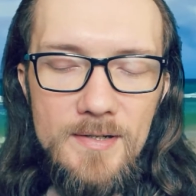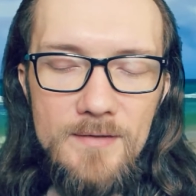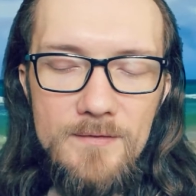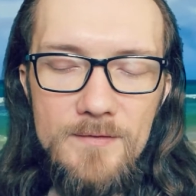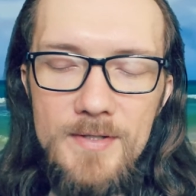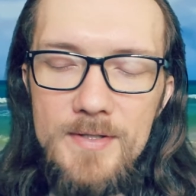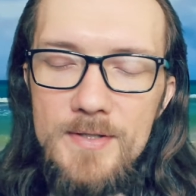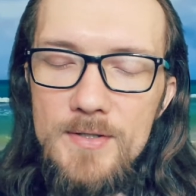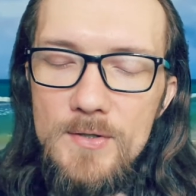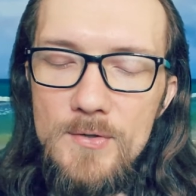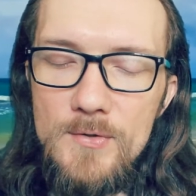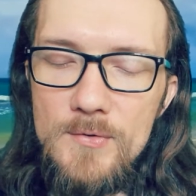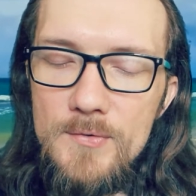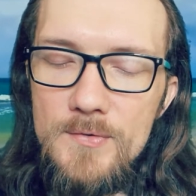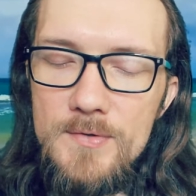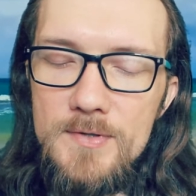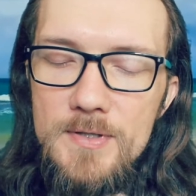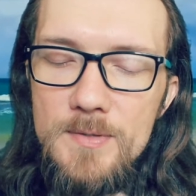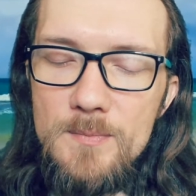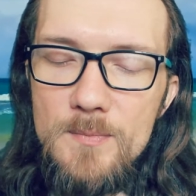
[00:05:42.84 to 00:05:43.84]
Ведь
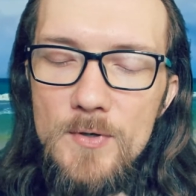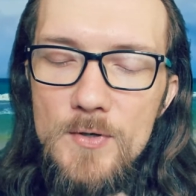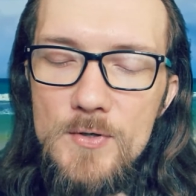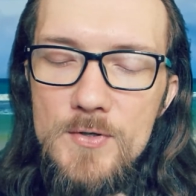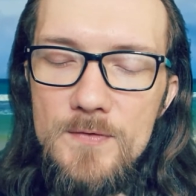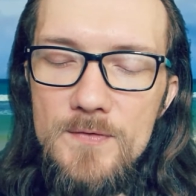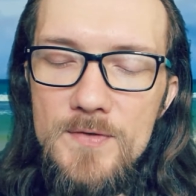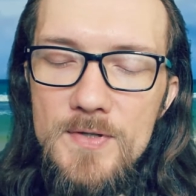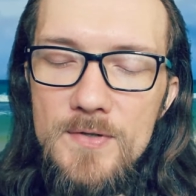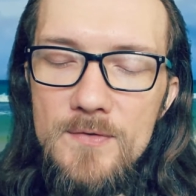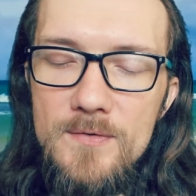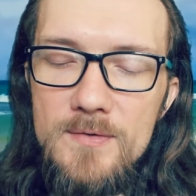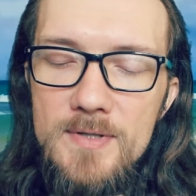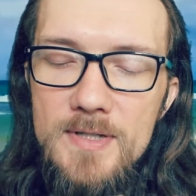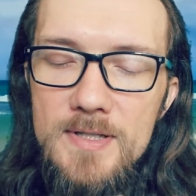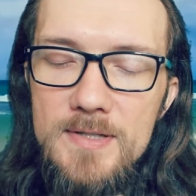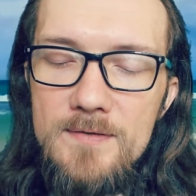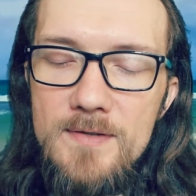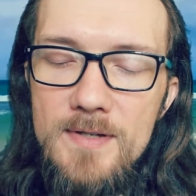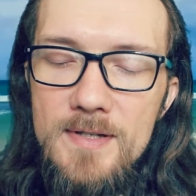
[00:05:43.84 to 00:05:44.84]
люди больше всего
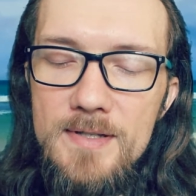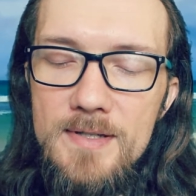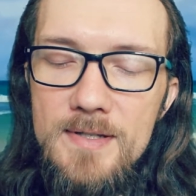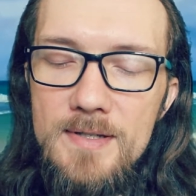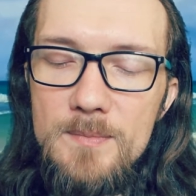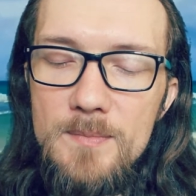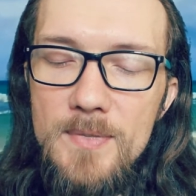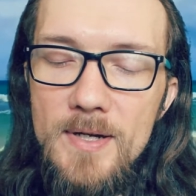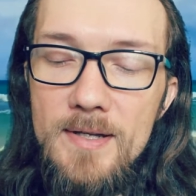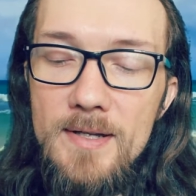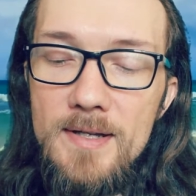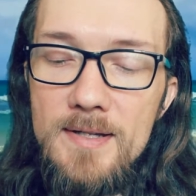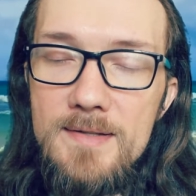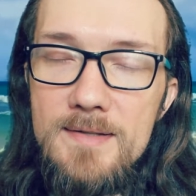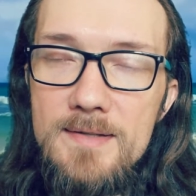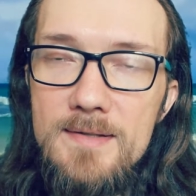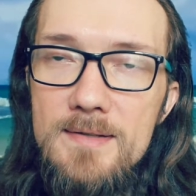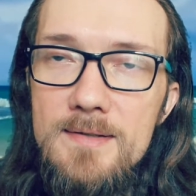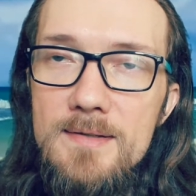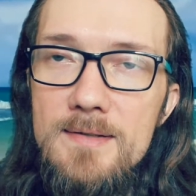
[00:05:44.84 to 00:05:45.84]
на свете
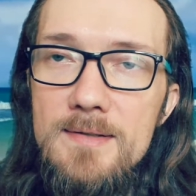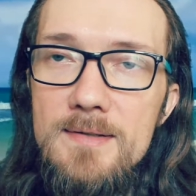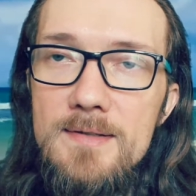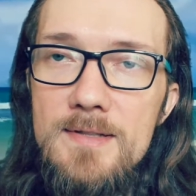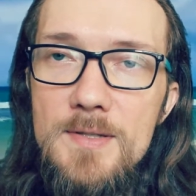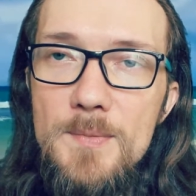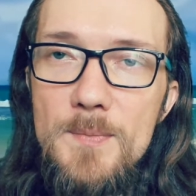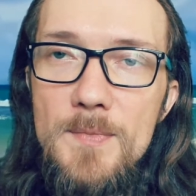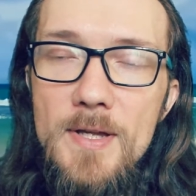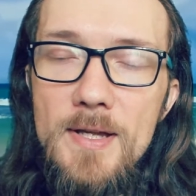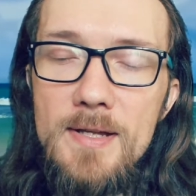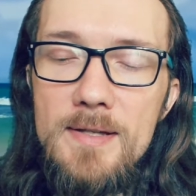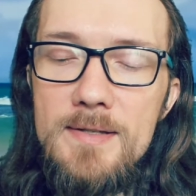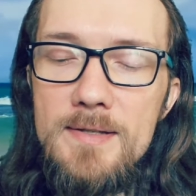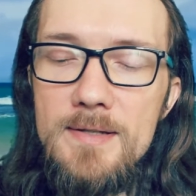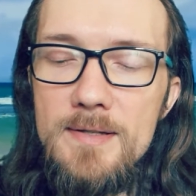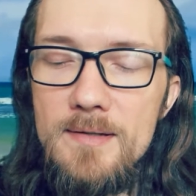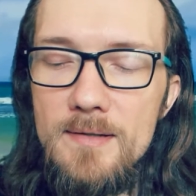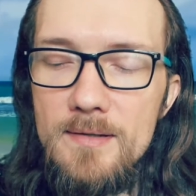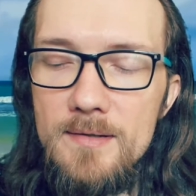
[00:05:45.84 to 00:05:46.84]
боятся смерти.